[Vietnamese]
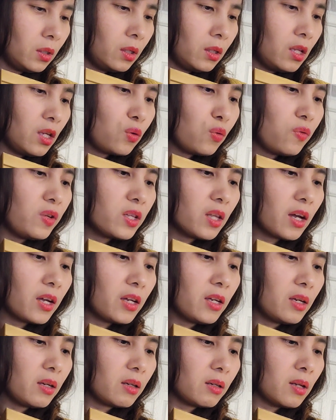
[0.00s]
thì quý vị
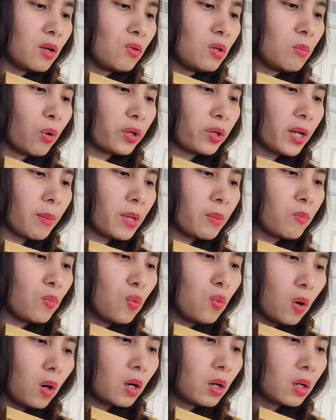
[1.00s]
thấy nếu như mọi năm em
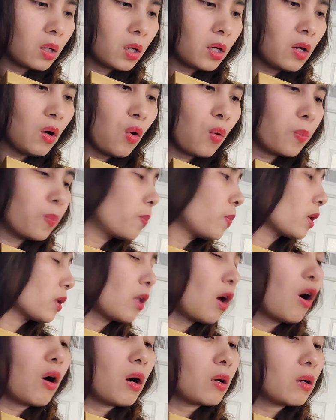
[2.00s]
mua cái hộp mà
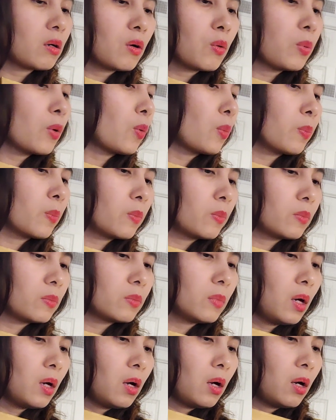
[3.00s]
to hộp hộp
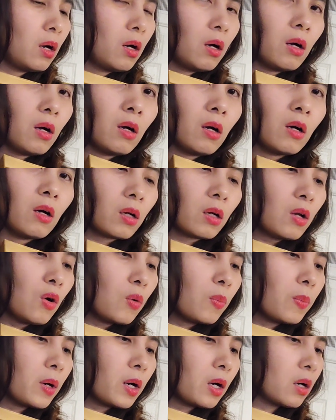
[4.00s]
cái
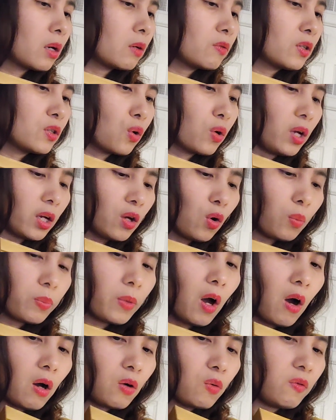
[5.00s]
hộp vừa rồi cái hộp
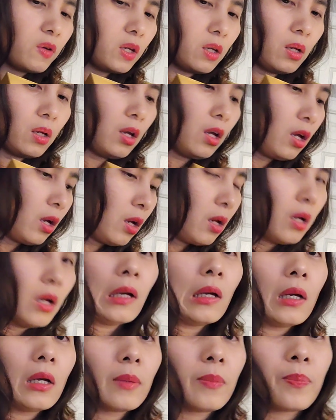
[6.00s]
to quý vị
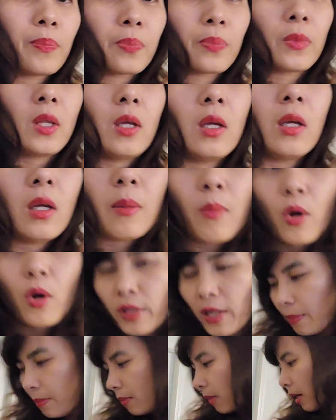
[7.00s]
thì mọi
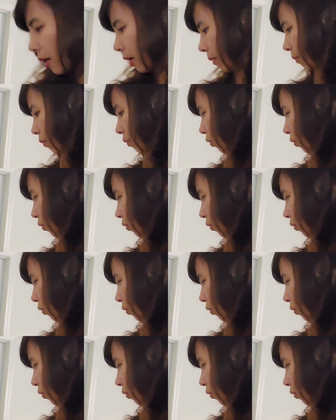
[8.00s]
năm mà em